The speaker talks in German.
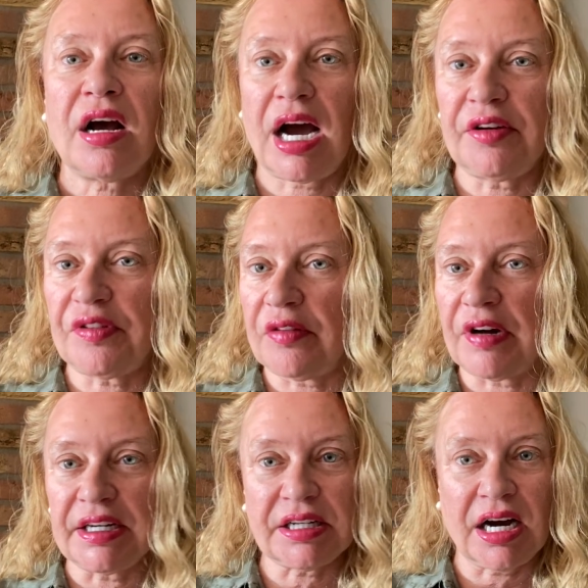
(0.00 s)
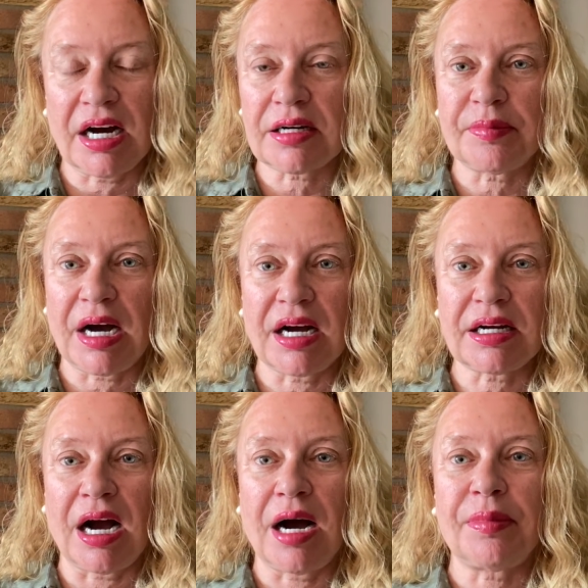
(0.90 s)
einfach
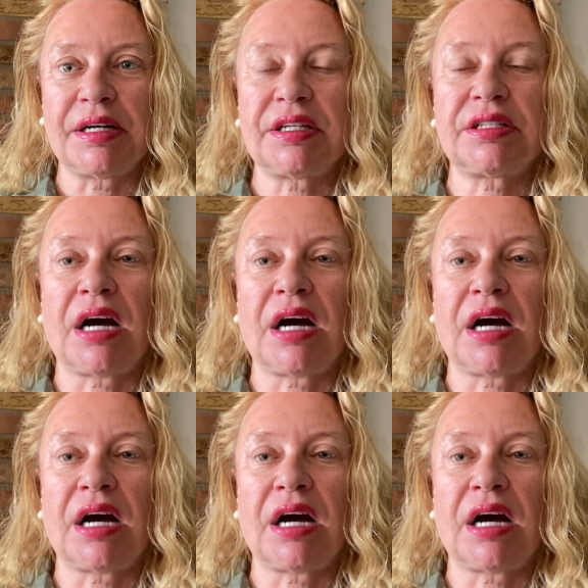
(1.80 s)
weitergearbeitet